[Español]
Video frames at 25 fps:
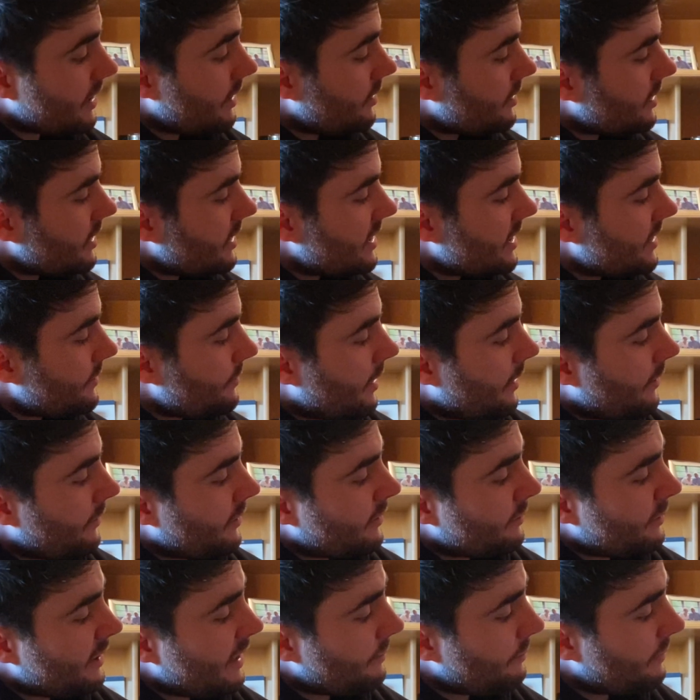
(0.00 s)
no sé si se va a ver
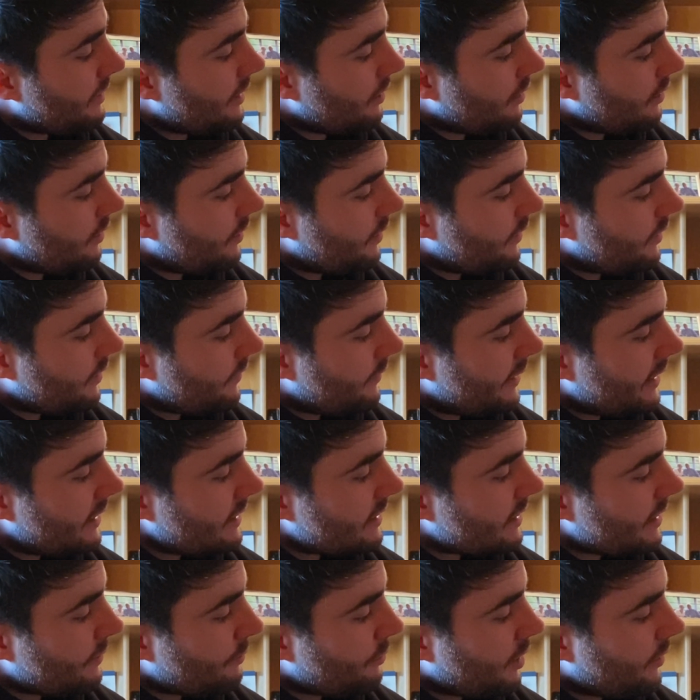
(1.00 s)
bien, pero ¿veis?
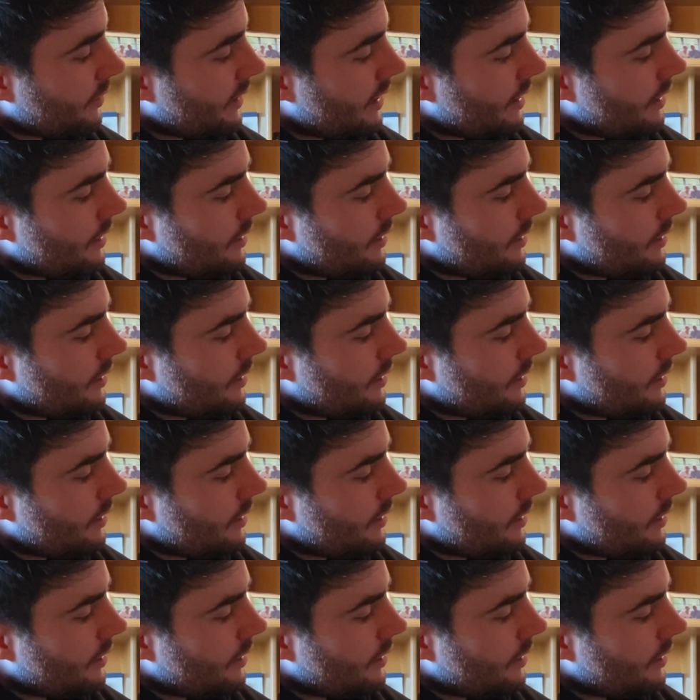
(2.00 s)
Se mueve